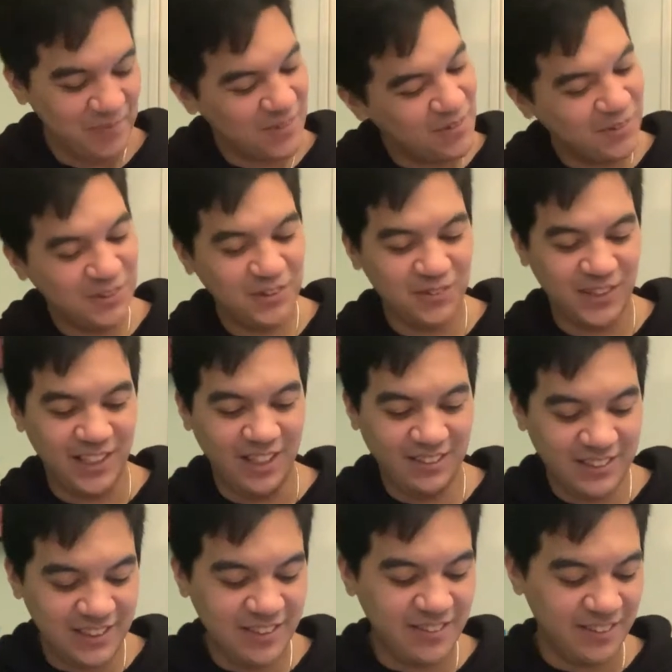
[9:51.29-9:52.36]
ここちょっと
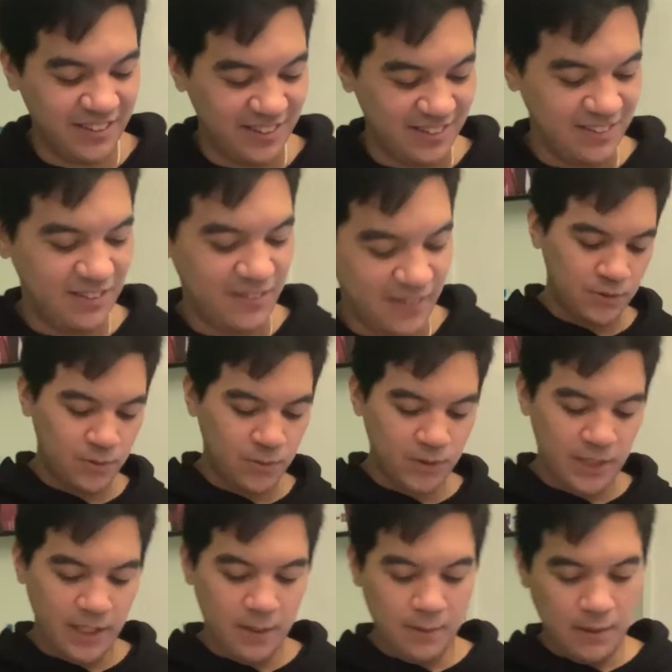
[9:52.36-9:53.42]
ギャグチックになってるんですけど、そこ
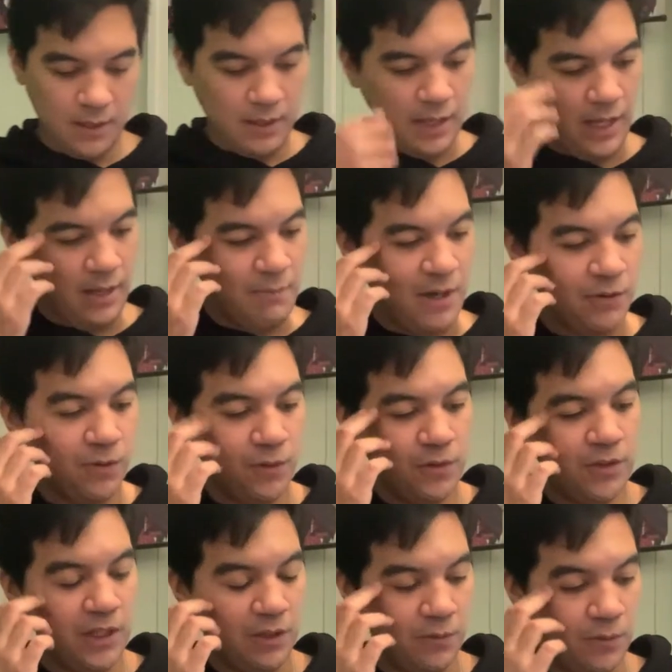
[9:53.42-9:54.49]
でね、えー、まあ悟
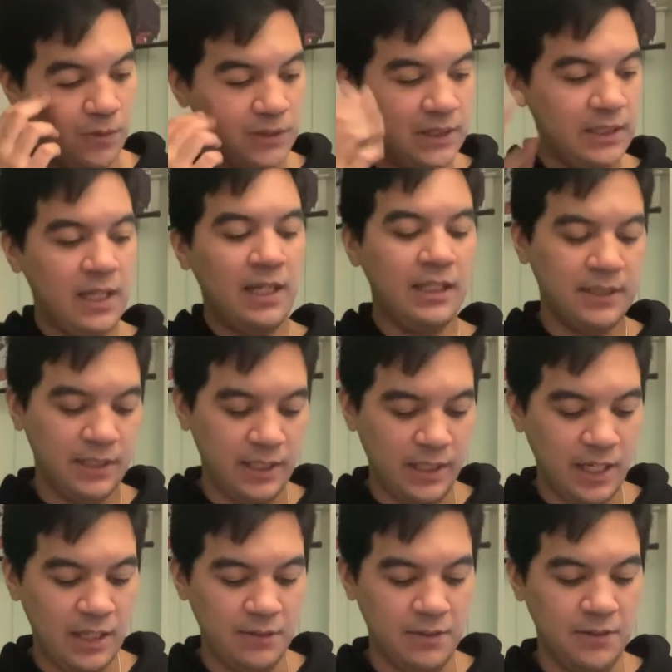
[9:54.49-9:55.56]
空がこう、時間稼ぎに
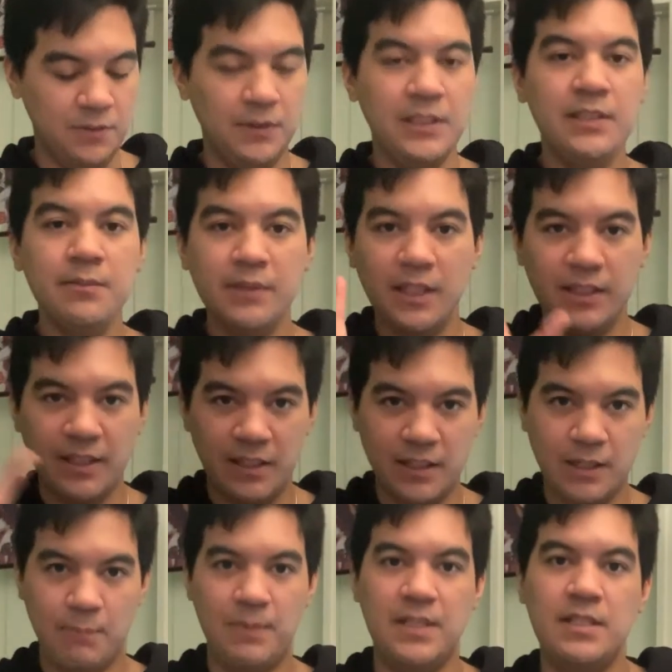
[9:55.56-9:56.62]
入るんですよ。いつもだったらなん
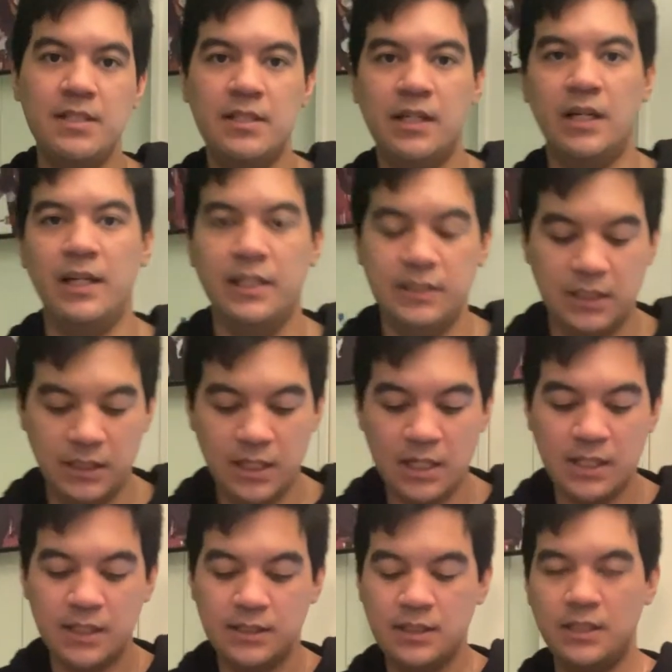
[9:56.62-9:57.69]
かベジータがね、時間
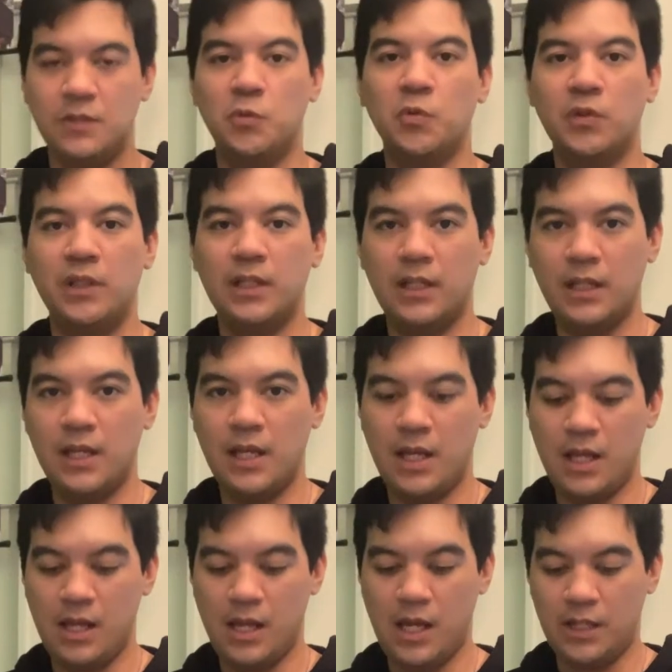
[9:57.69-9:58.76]
稼ぎの
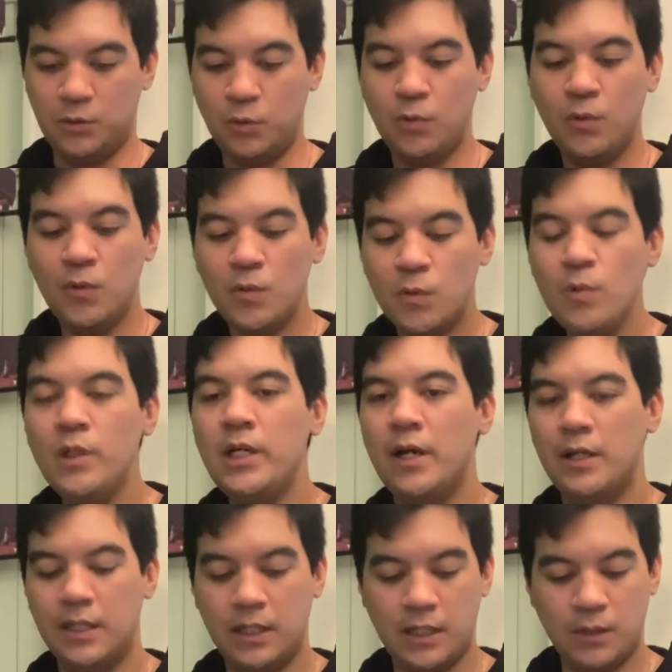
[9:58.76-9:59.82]
えところを今回
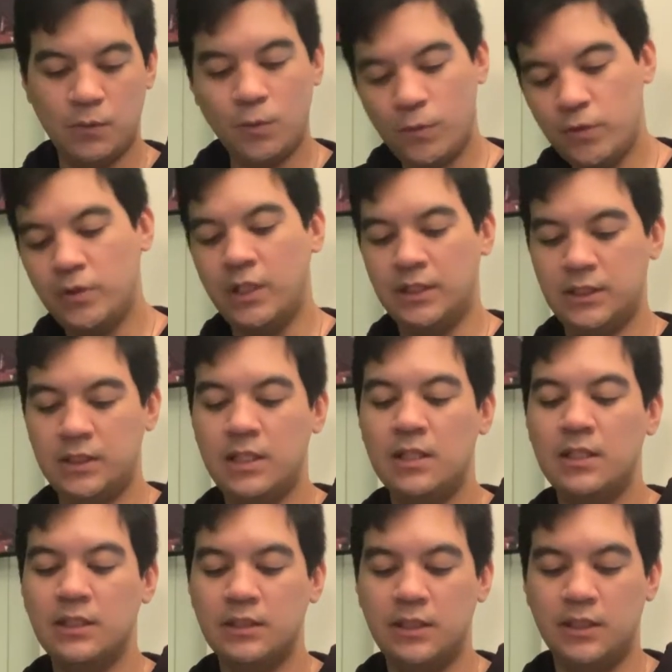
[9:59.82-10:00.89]
はなんか悟空が時間
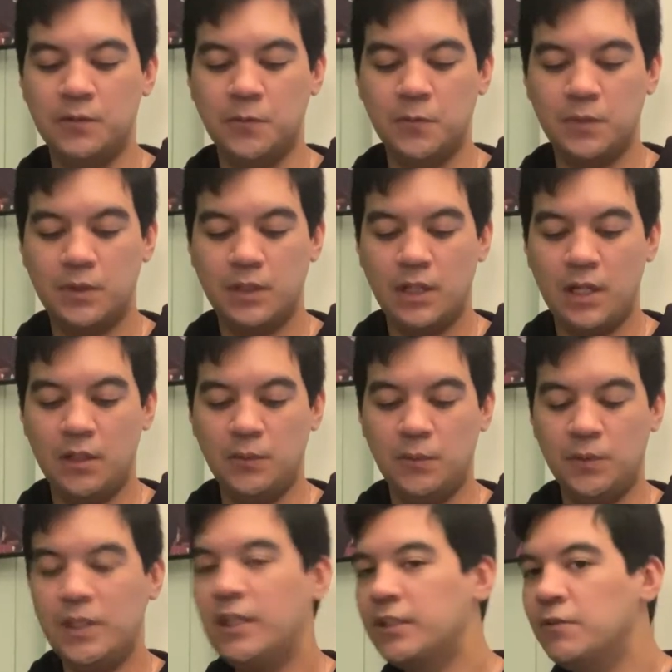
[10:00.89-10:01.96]
稼ぎのあ
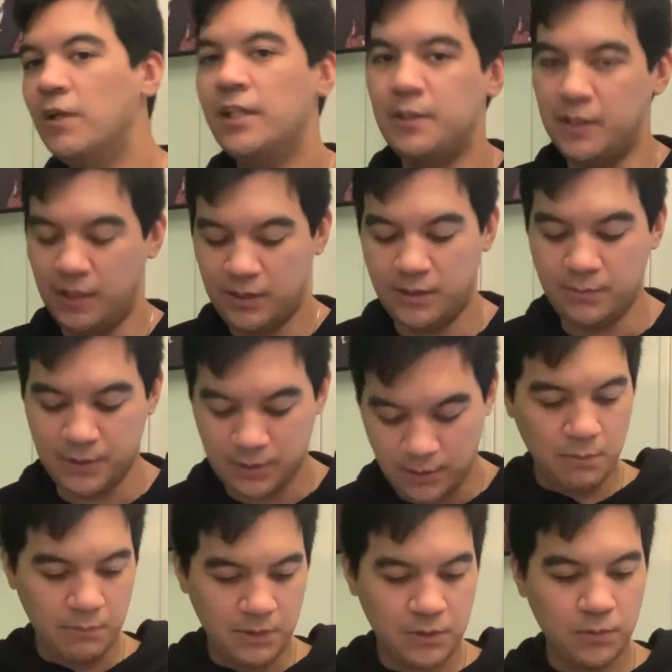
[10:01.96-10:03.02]
の役割になってます。
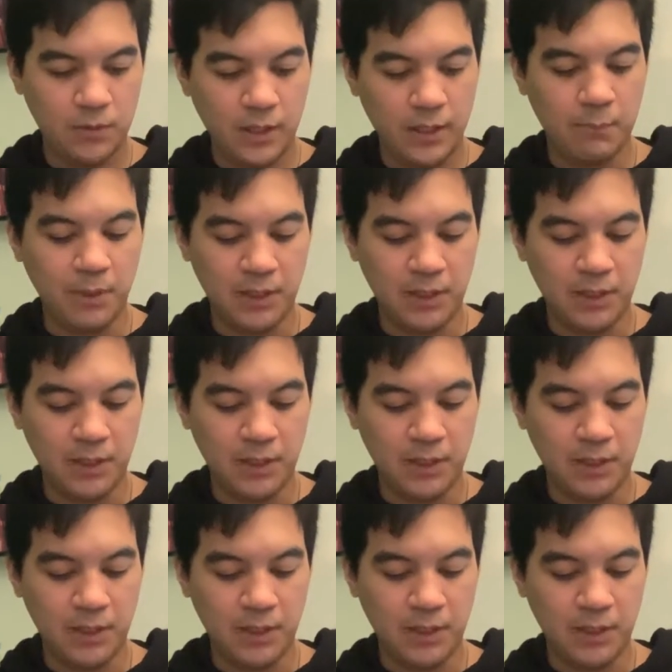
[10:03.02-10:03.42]
まあ、そっから